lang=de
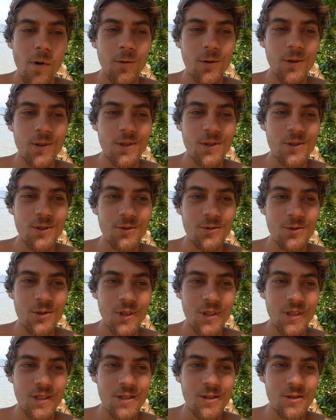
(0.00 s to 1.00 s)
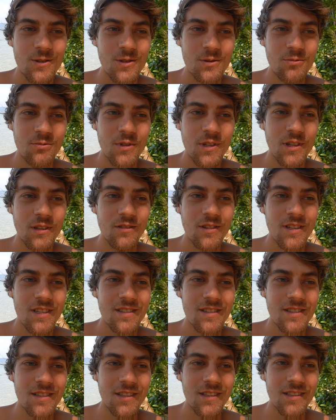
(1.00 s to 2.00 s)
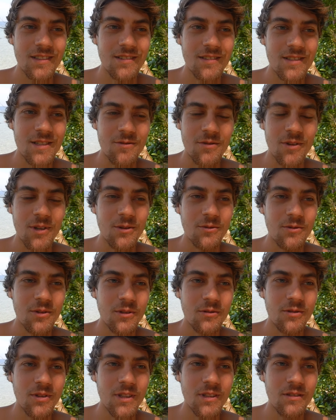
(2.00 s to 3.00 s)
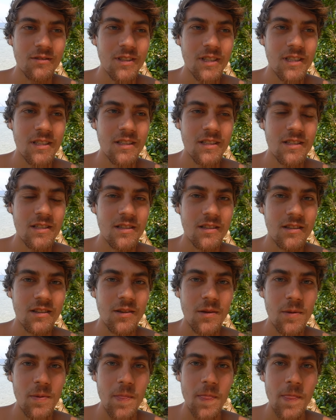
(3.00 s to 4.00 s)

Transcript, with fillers: aber das dürfte eigentlich so ziemlich gewesen sein. Das waren auf jeden Fall die wichtigsten.